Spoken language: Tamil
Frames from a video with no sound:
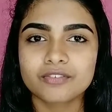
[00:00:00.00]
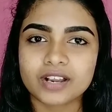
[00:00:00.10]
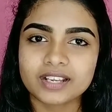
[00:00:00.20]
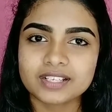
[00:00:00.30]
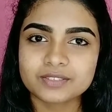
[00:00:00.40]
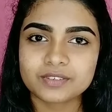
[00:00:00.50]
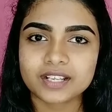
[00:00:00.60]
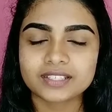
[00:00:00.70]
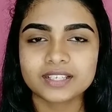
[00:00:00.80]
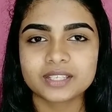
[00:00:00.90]
ஃபங்கஸ்
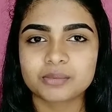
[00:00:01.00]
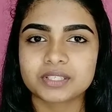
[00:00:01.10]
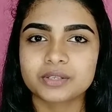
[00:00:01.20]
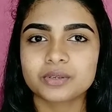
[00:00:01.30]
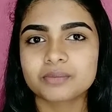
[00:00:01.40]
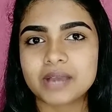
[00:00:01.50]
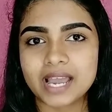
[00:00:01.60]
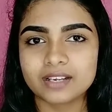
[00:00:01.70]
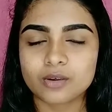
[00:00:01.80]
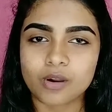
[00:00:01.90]
வராது அதே மாதிரி ஒரு
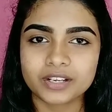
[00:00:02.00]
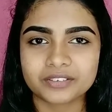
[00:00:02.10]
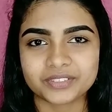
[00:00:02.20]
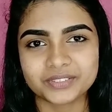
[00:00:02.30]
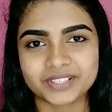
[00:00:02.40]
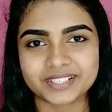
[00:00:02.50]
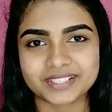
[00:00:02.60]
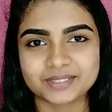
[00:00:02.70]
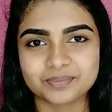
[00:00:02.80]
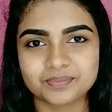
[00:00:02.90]
பேட் ஆர்டர் வந்து
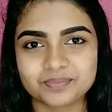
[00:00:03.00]
வராது